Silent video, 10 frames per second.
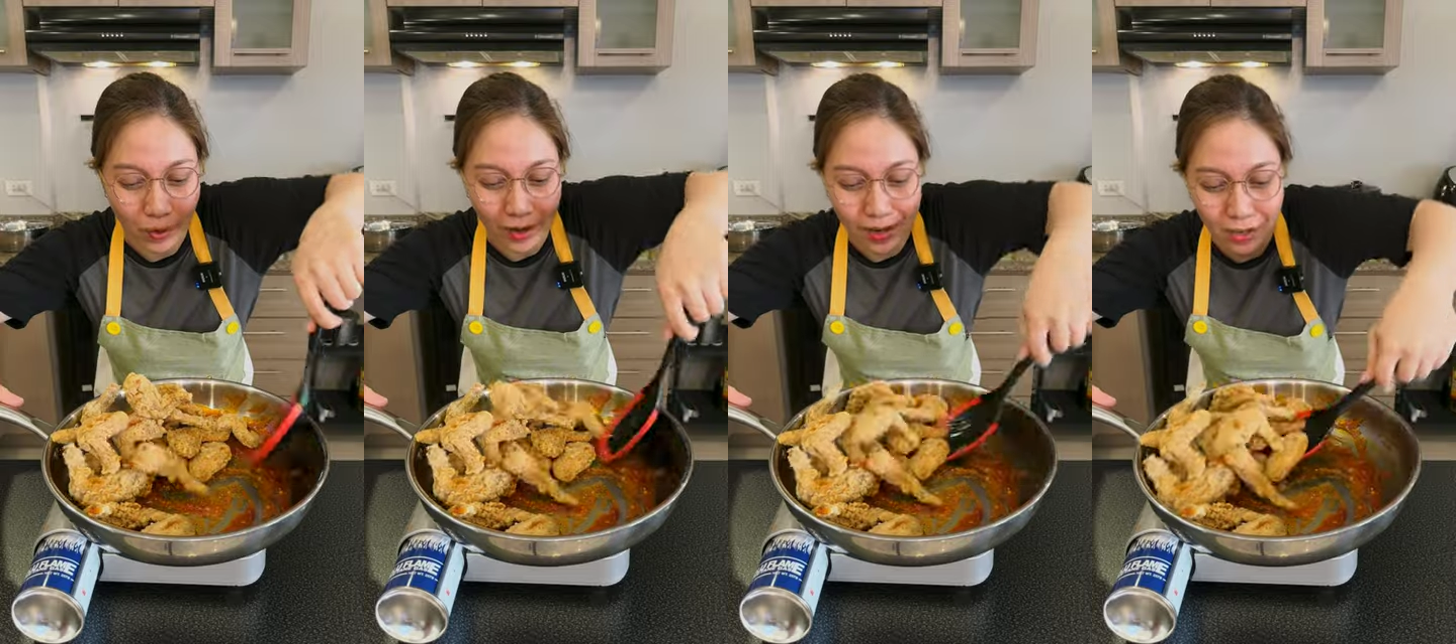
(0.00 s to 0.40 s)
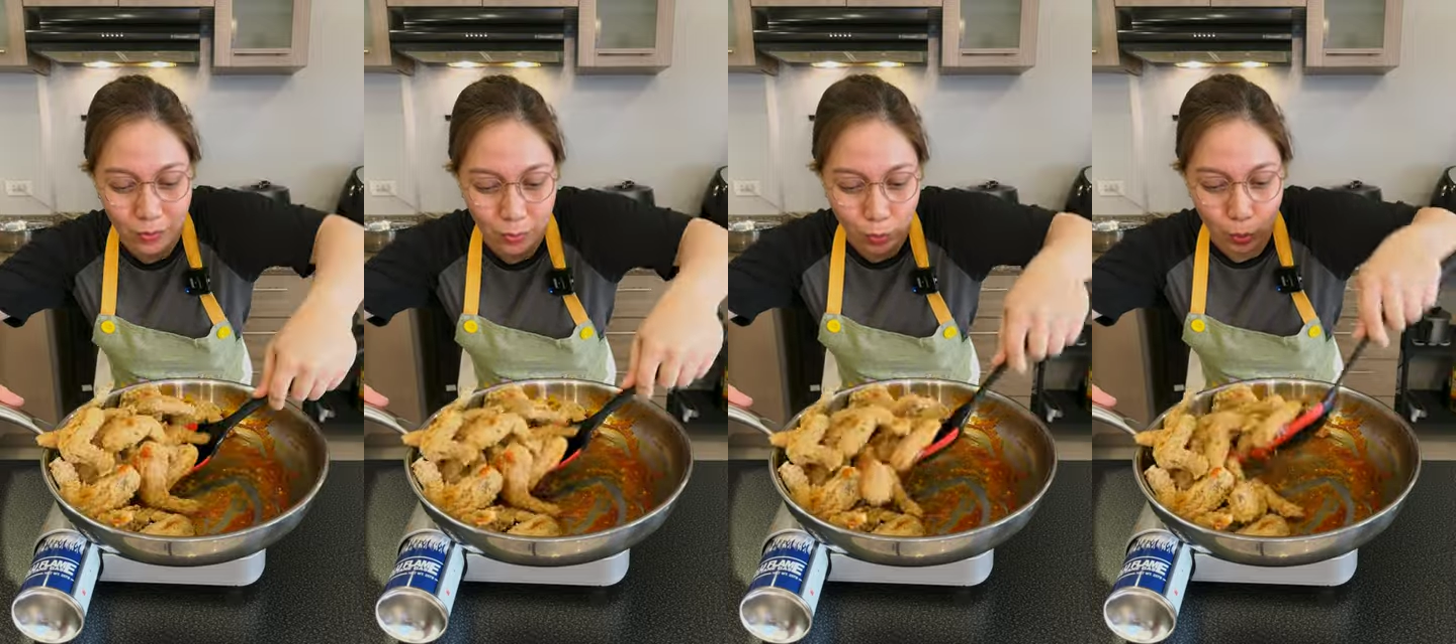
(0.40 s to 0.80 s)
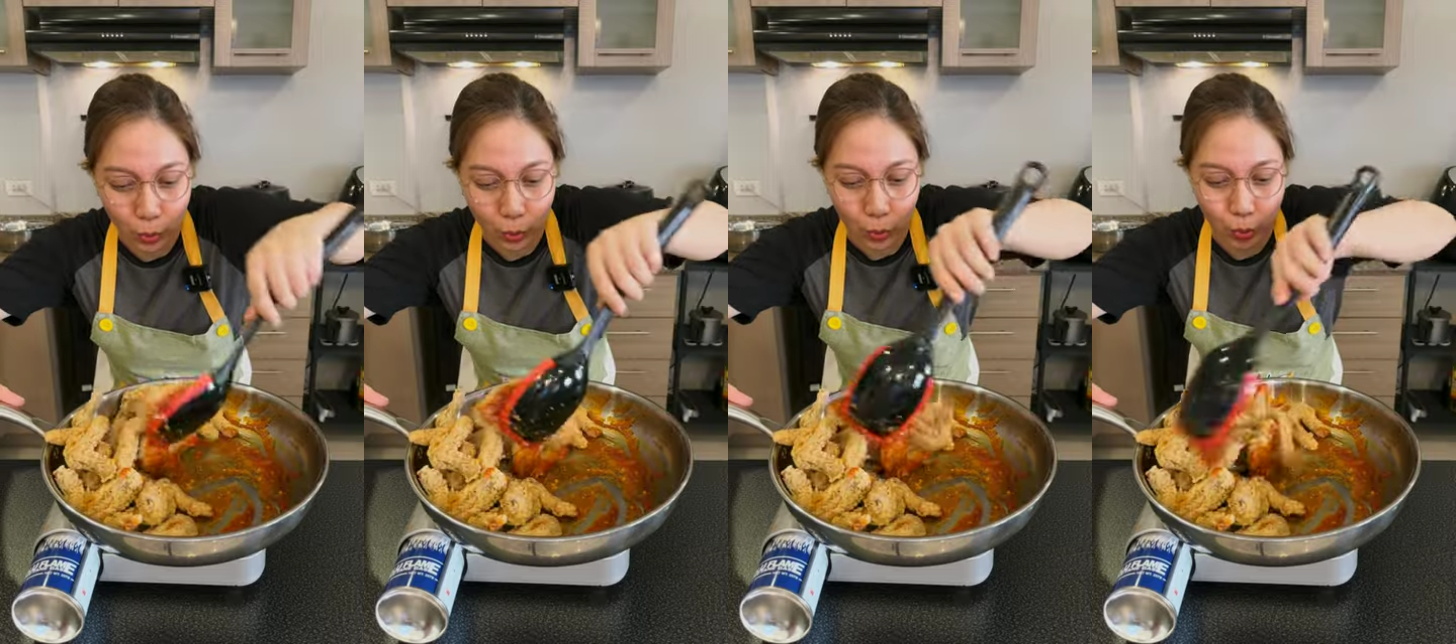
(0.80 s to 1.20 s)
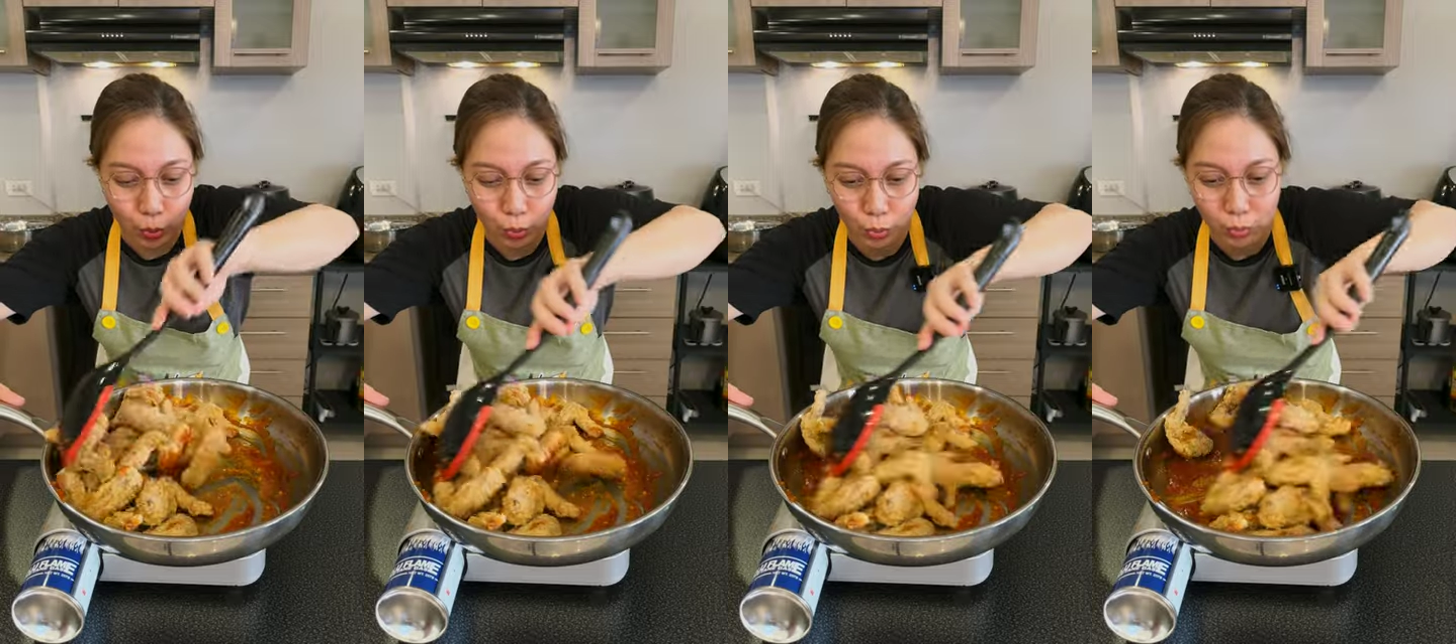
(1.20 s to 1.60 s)
Wow! Ooh.
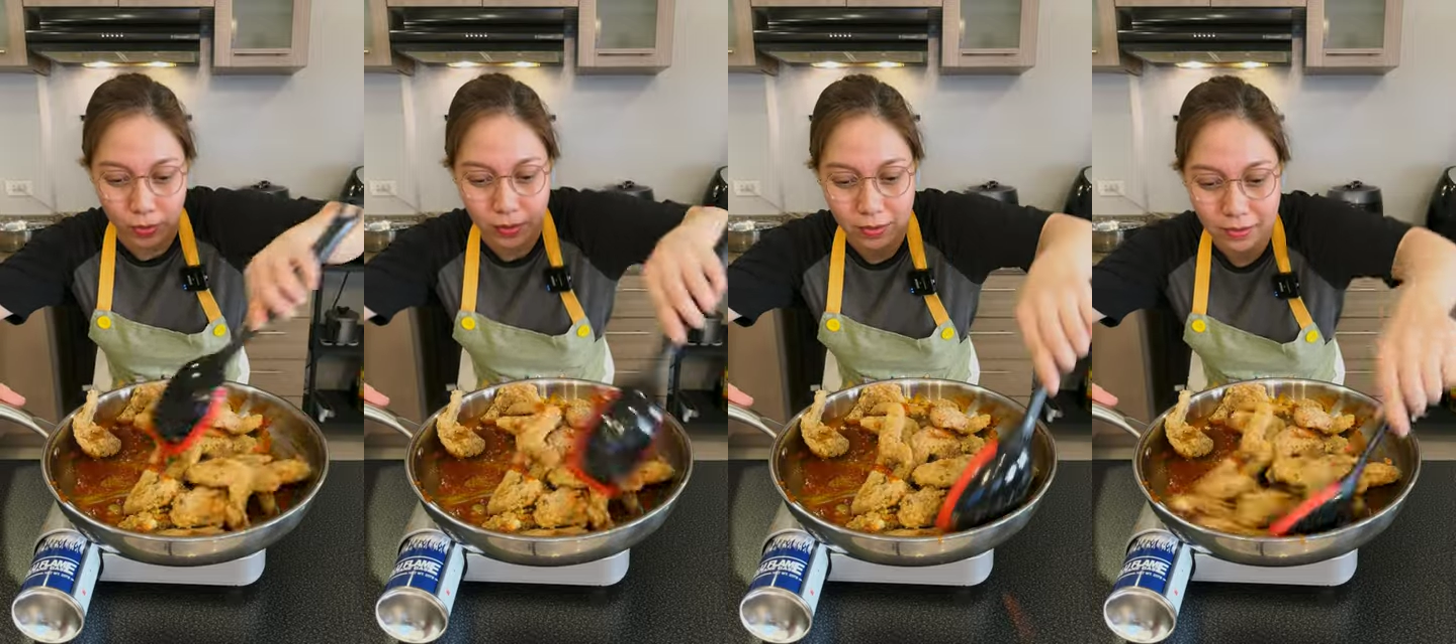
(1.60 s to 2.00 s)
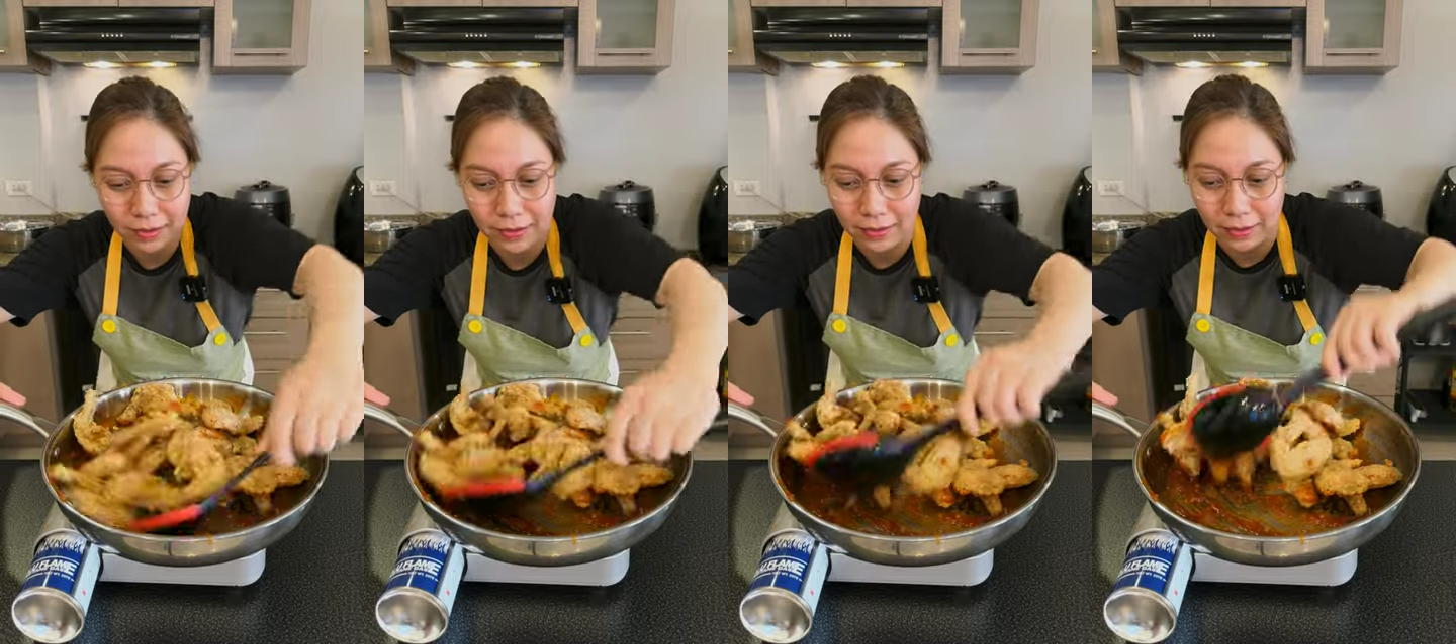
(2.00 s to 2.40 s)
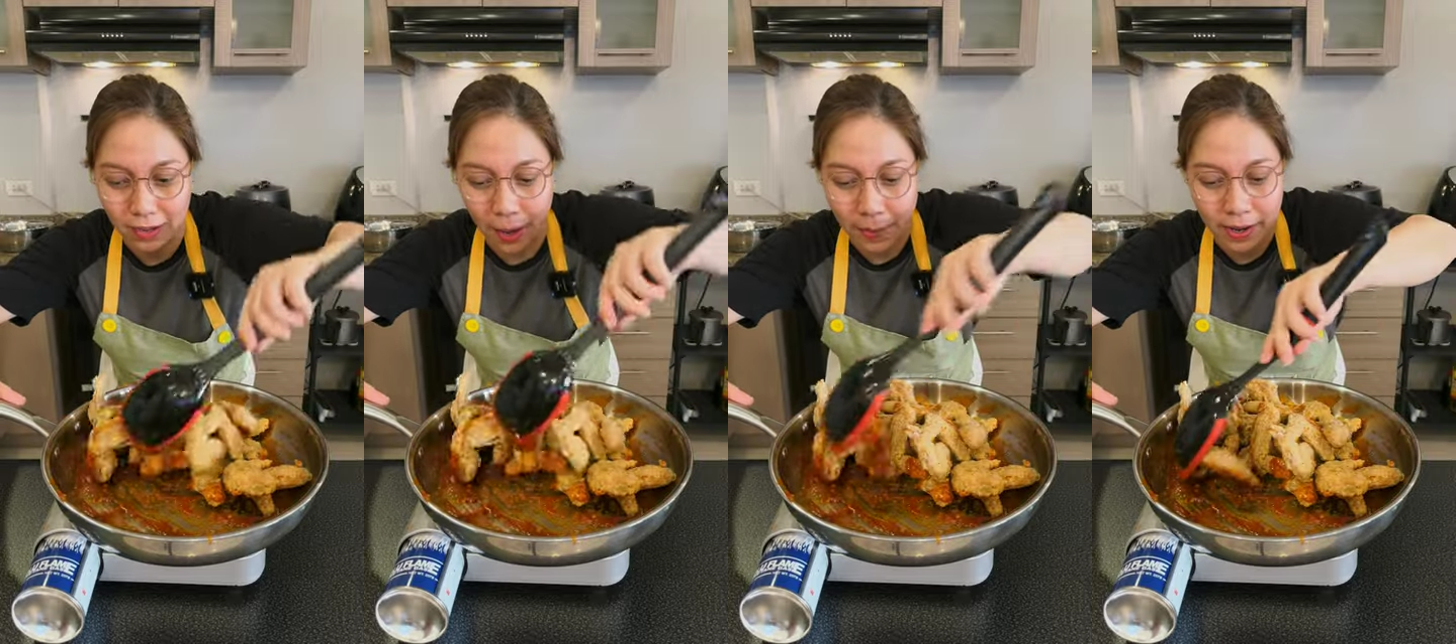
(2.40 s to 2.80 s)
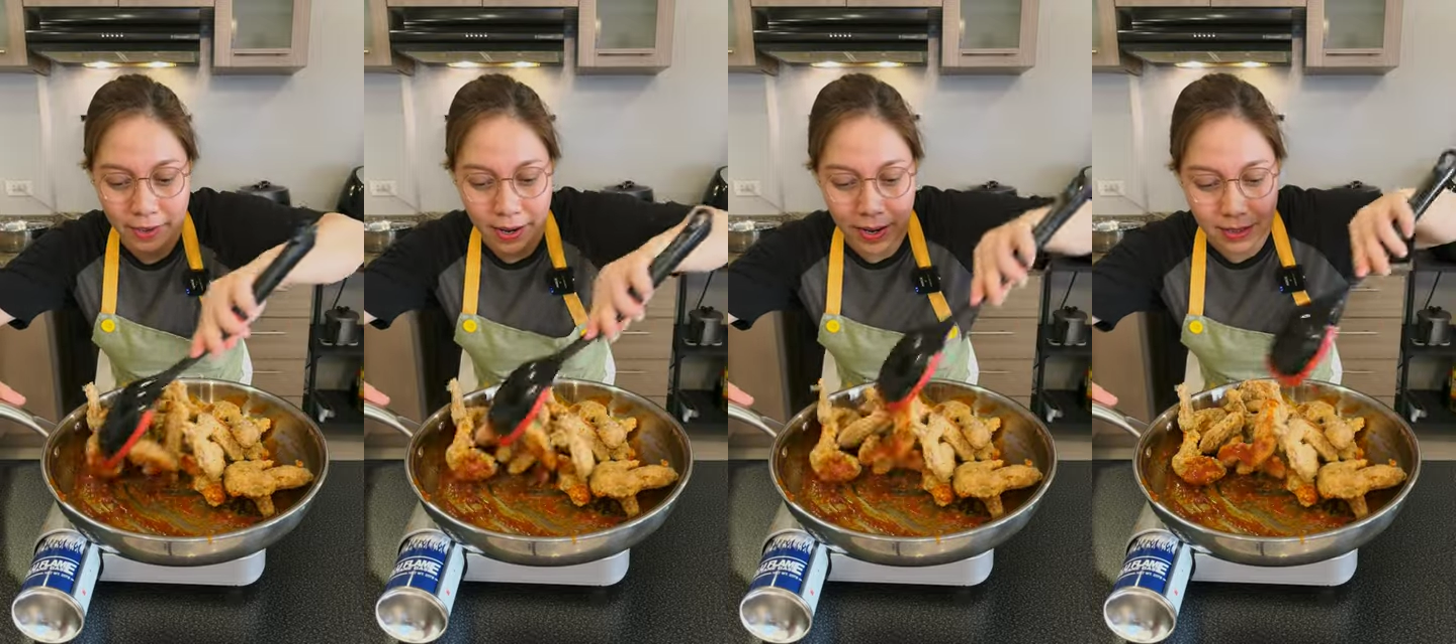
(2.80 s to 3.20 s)
Grabe na,
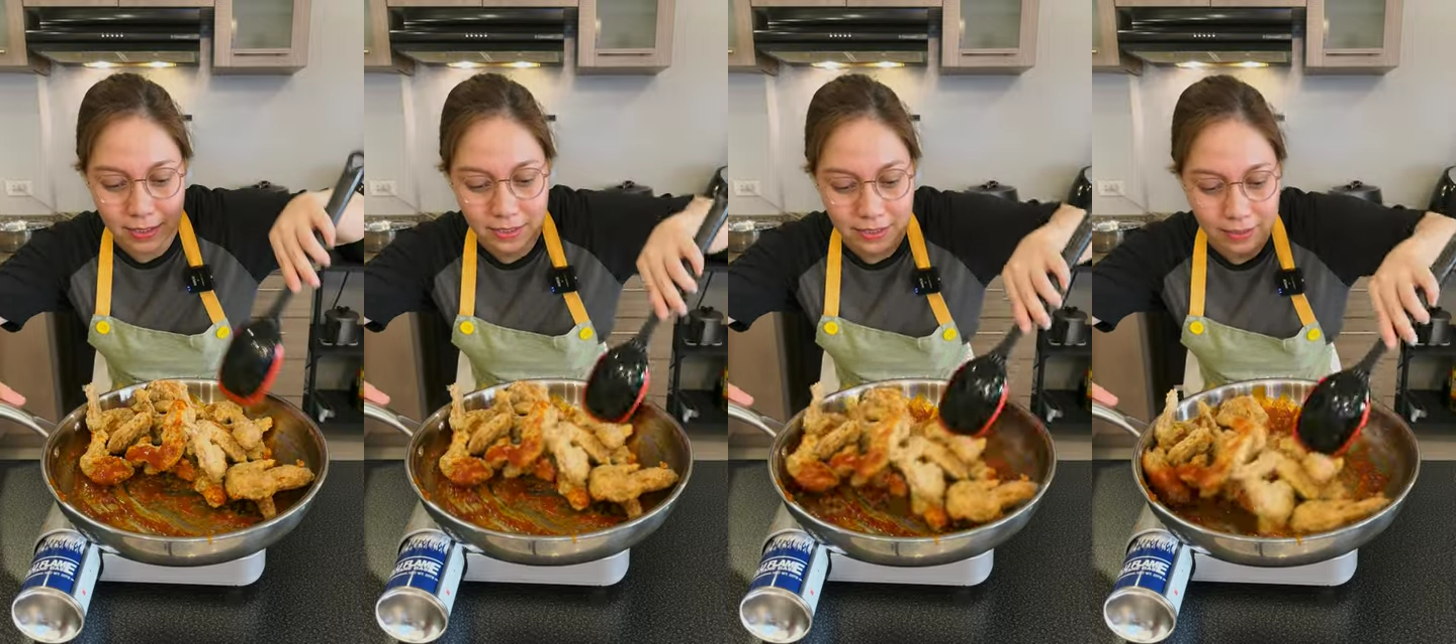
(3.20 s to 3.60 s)
Des.